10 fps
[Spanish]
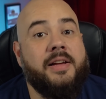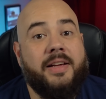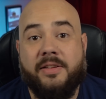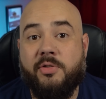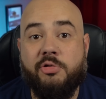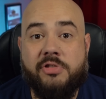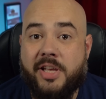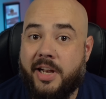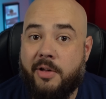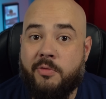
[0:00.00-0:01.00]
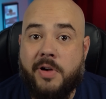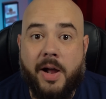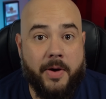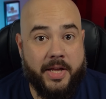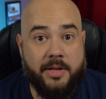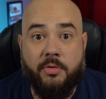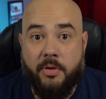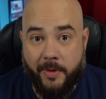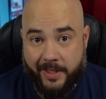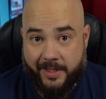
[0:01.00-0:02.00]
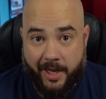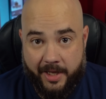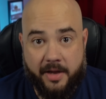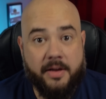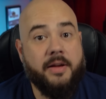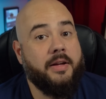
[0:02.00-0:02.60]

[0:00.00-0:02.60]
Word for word: es considerado un caballito de batalla.